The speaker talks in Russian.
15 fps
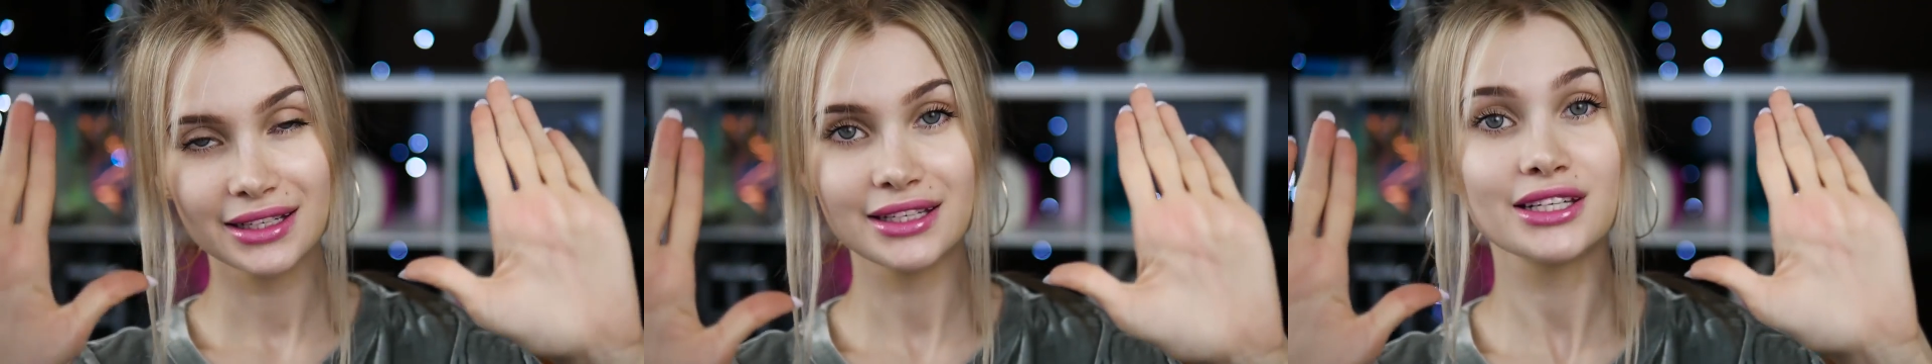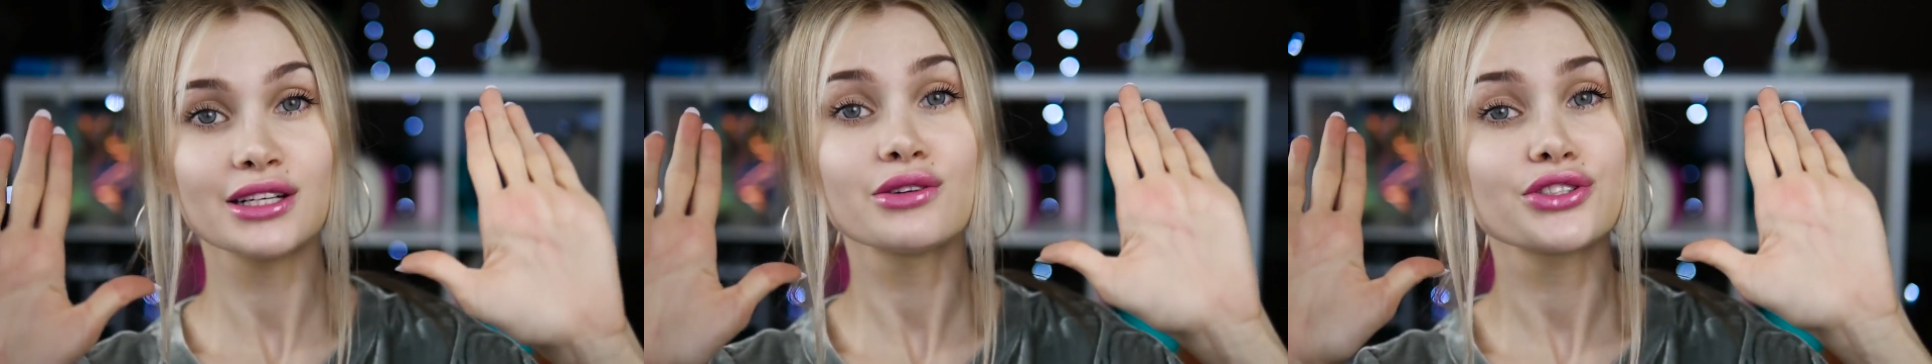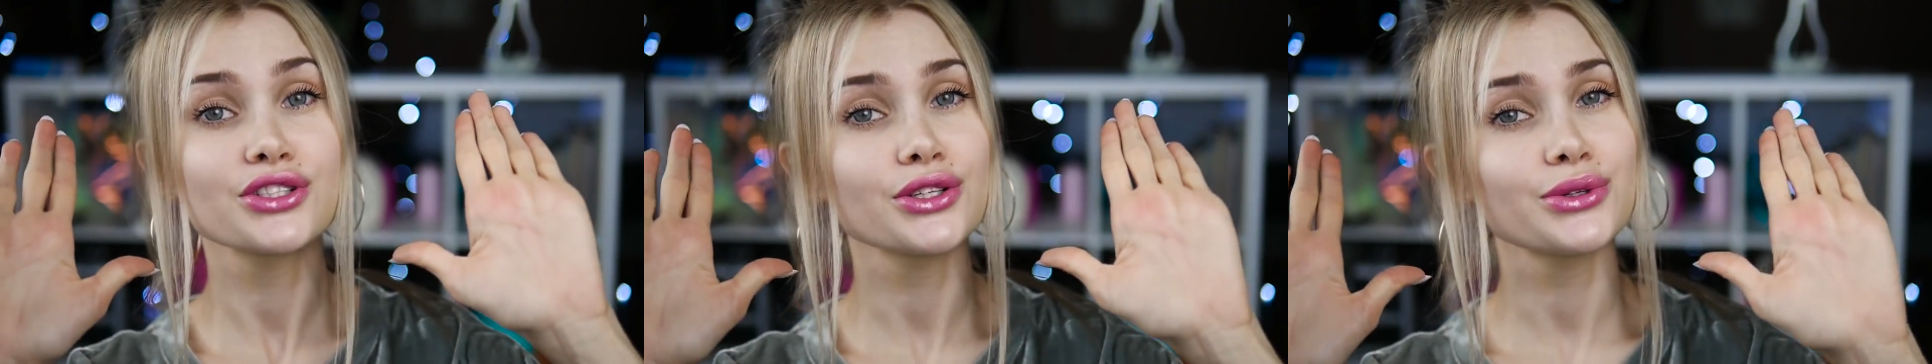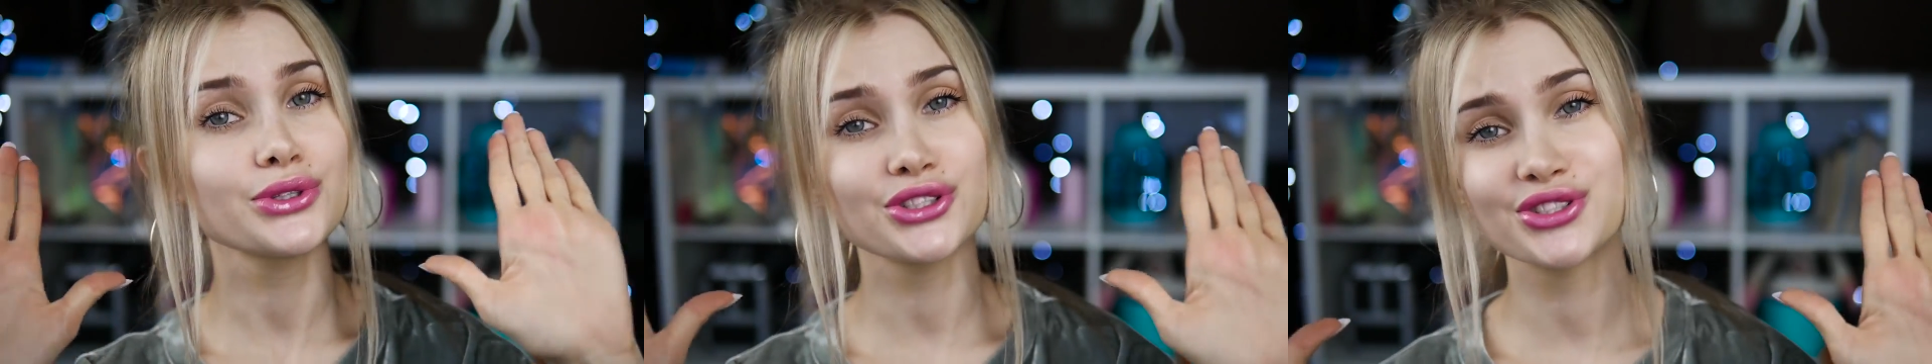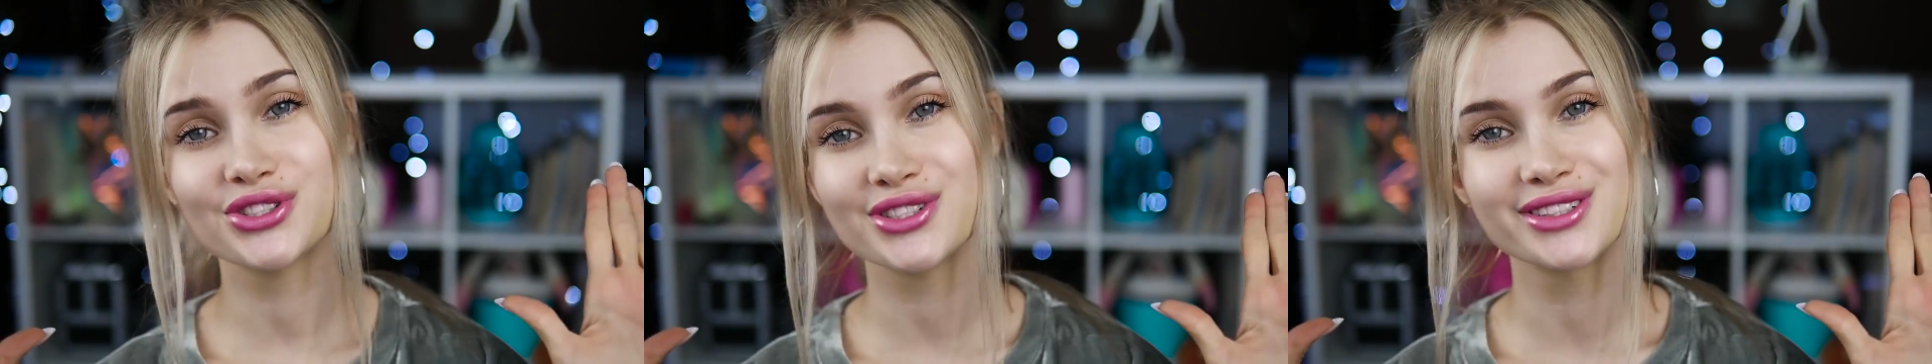И я вас всех
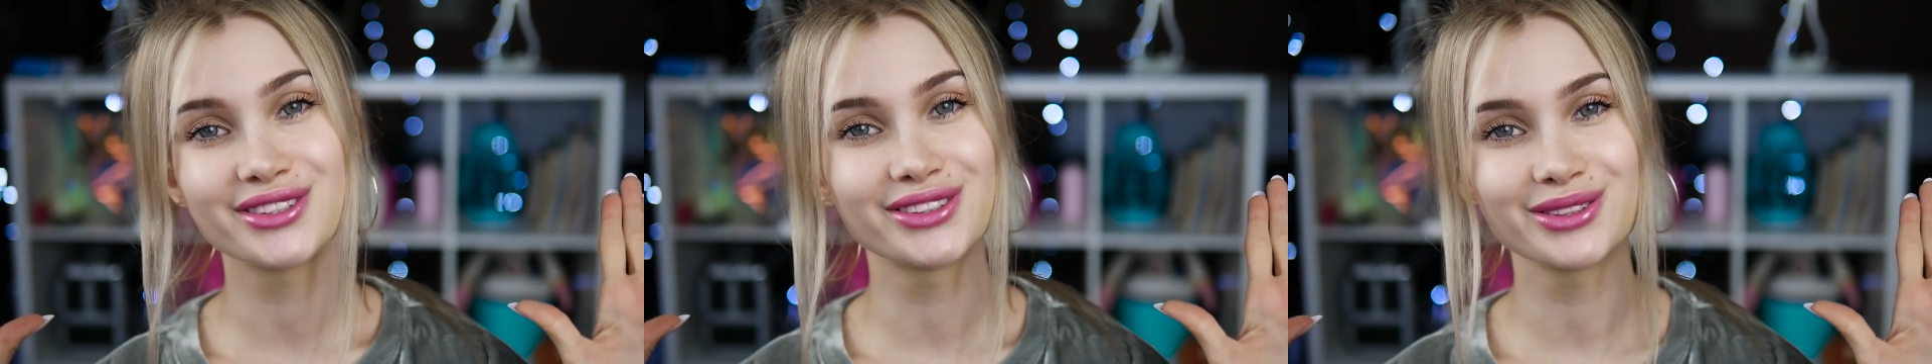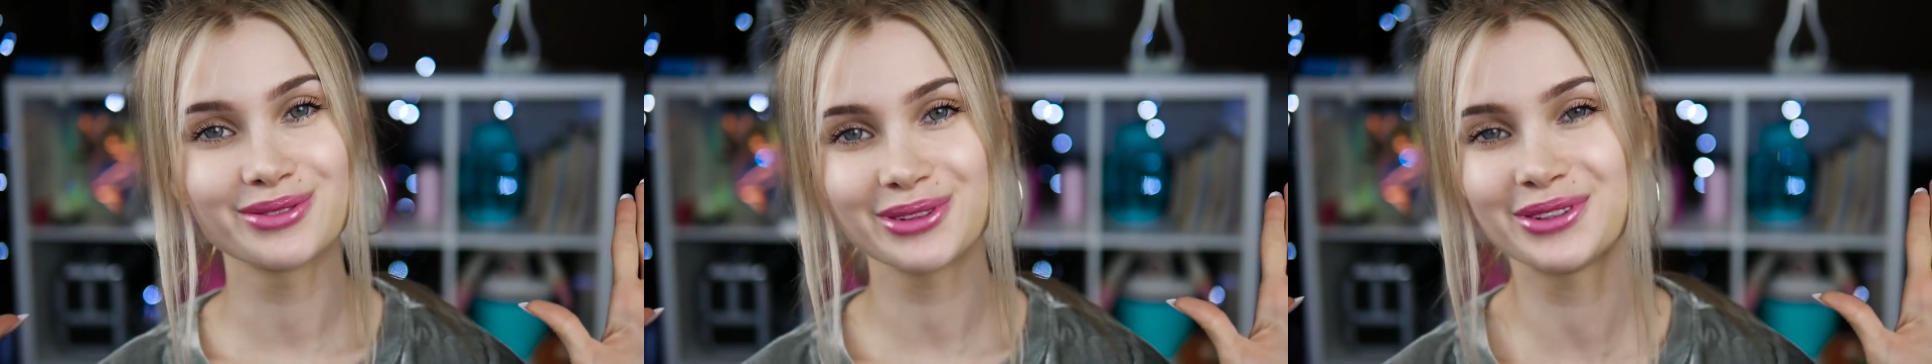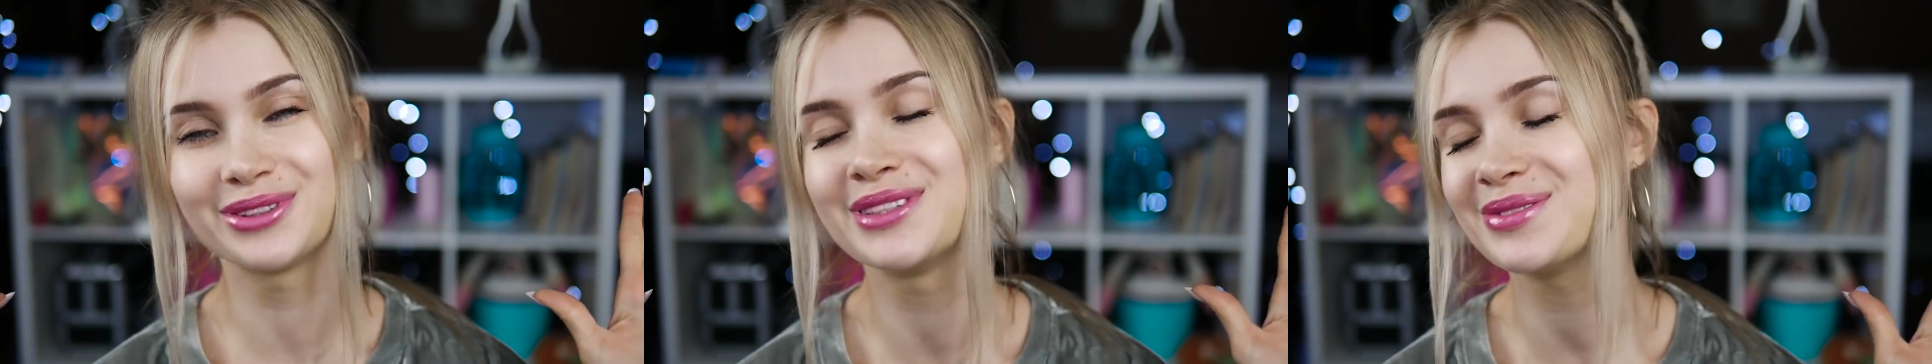очень сильно люблю.